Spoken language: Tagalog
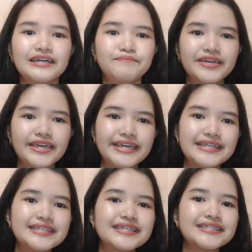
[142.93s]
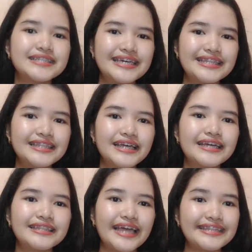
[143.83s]
magiging
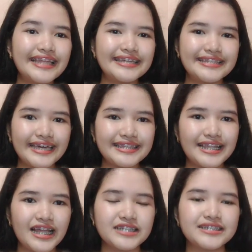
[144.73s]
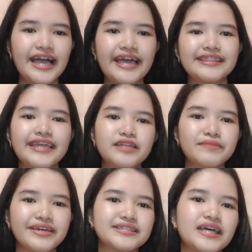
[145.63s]
16.999 na lang siya and then
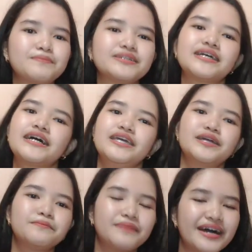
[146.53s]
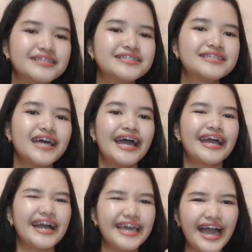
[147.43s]
may kasama siyang earbuds.
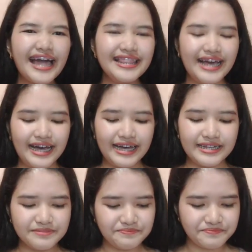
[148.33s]
Kaya lang,